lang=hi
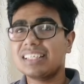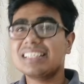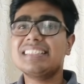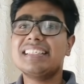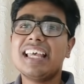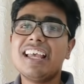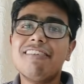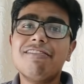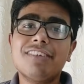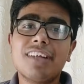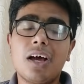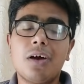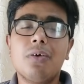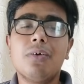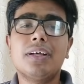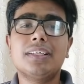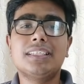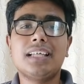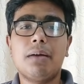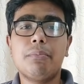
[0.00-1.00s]
सेफ ना
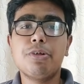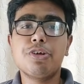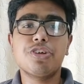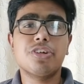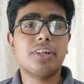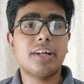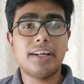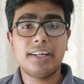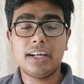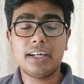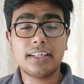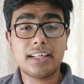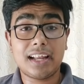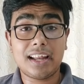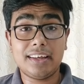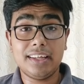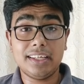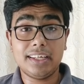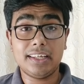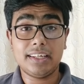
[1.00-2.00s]
हो एग्जामिनेशन कंडक्ट
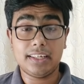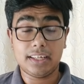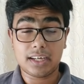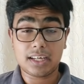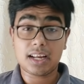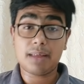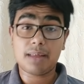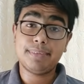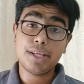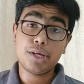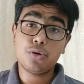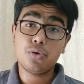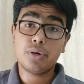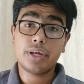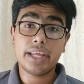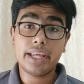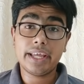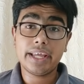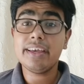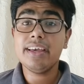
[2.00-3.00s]
कराने के लिए अगर आप
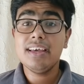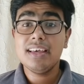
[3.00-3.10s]
देखोगे